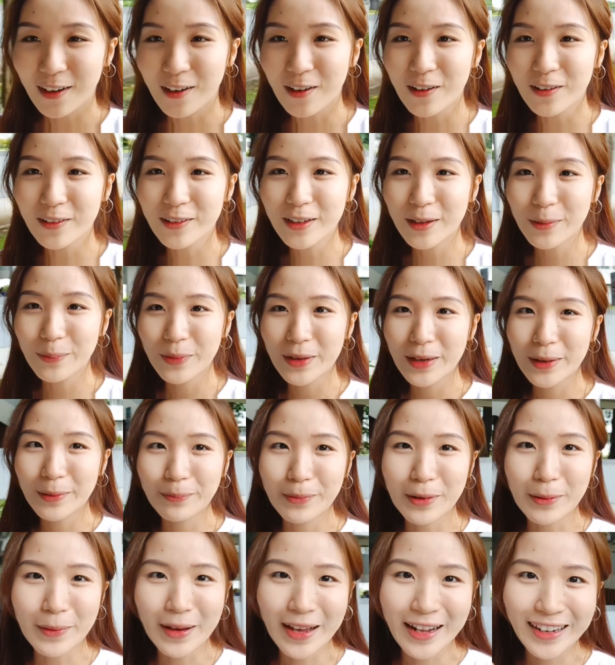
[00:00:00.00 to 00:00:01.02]
ก็จะเป็น
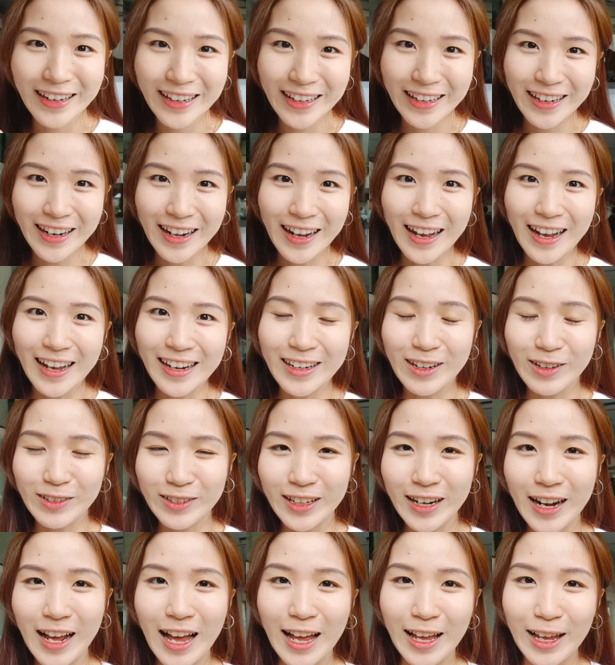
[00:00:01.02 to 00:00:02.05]
ประมาณนี้นะคะเดี๋ยว
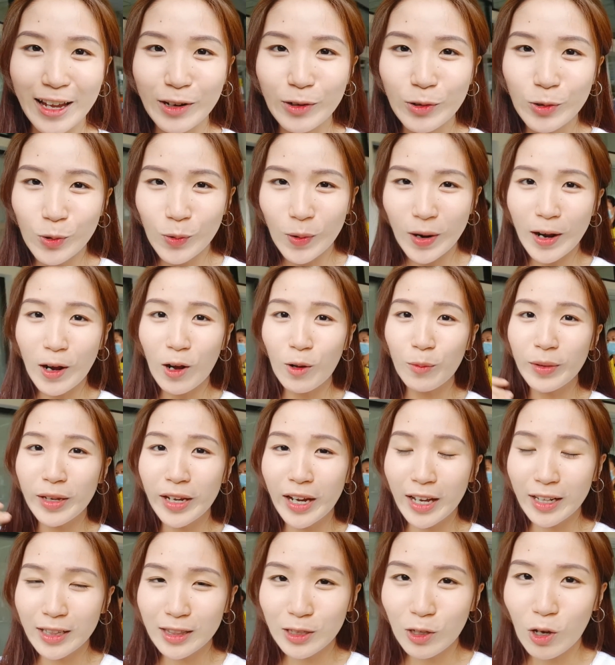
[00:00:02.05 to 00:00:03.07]
จะถ่ายให้ดูว่าเขามี
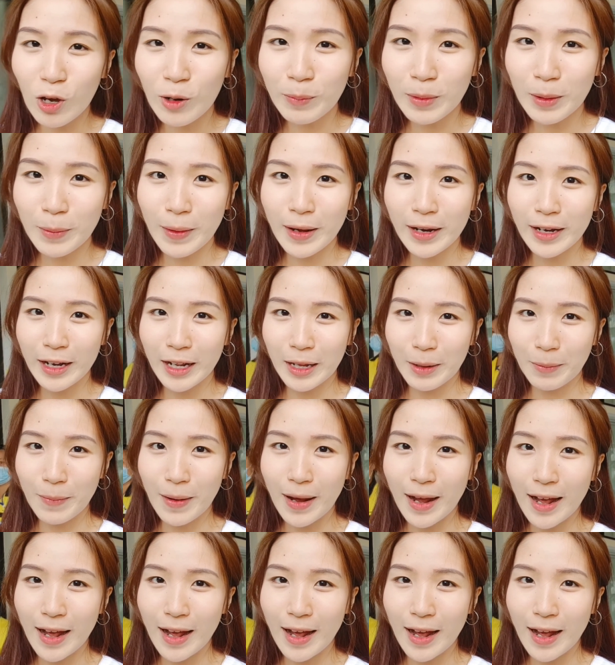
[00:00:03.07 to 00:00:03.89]
ขั้นตอนประมาณไหน